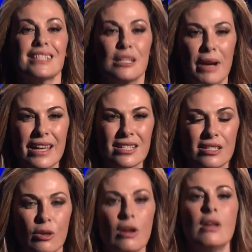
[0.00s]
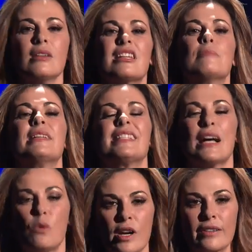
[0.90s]
maestro, se mi
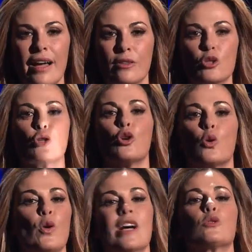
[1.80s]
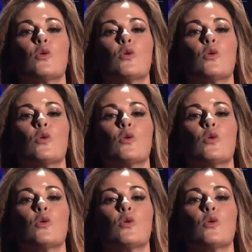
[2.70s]
sta guardando sono qui a sua